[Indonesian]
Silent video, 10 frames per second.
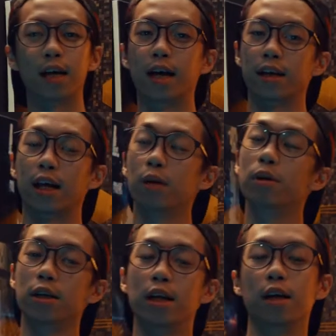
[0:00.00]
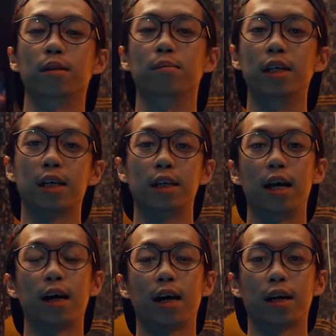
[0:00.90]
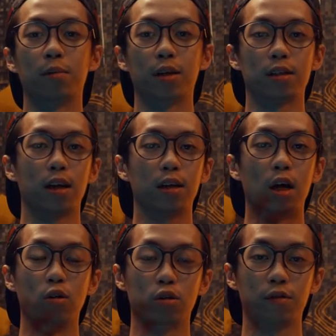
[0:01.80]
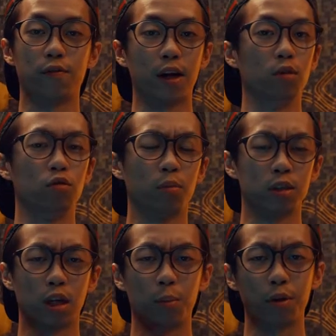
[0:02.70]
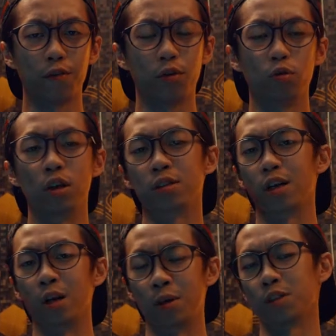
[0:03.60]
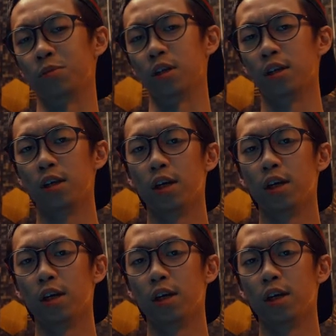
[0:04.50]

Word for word: nggak reliable dan banyak kendala karena masalah download file untuk masalah preview dan segala macamnya